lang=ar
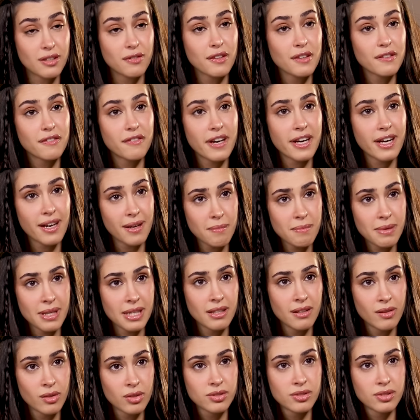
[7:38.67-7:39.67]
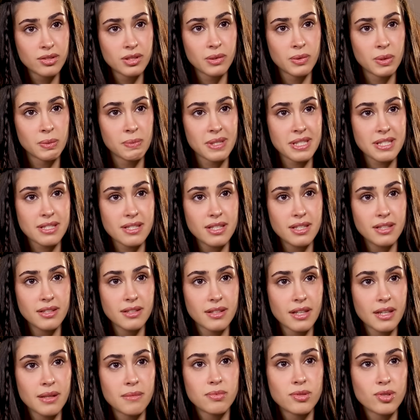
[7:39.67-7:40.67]
في فرق بين الاردني والمصري
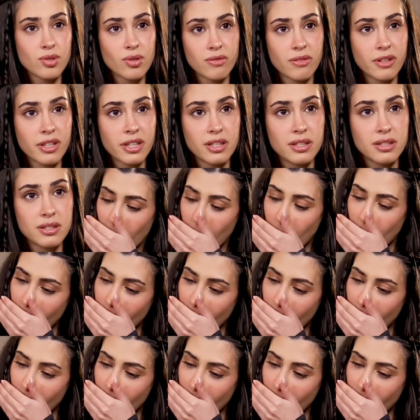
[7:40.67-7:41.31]
طيب شو الفرق